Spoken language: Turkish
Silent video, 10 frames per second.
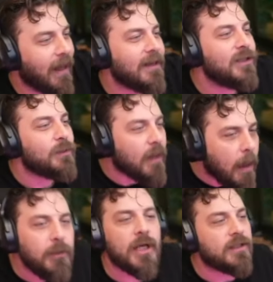kardeşim ne
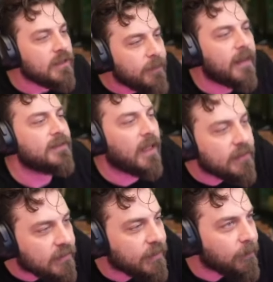yapacaksınız ben size
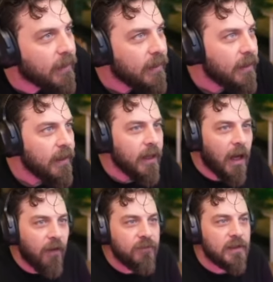anlatayım.
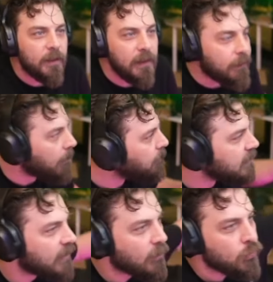Haftada bir ben bir
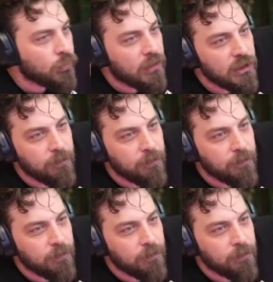saat şurada